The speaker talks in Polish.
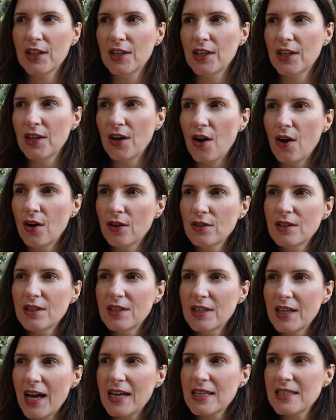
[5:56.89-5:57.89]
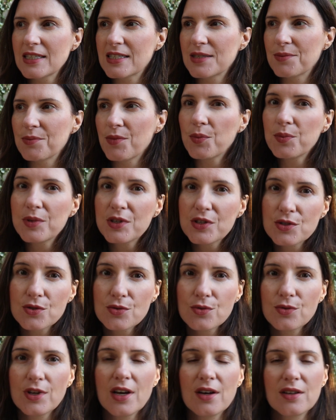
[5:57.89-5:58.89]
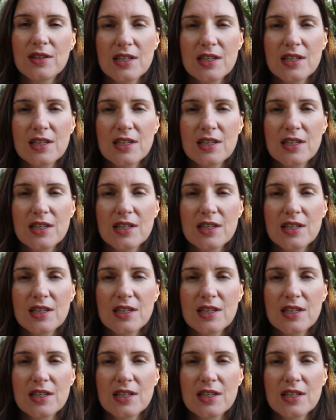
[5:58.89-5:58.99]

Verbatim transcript: I On nas mobilizuje,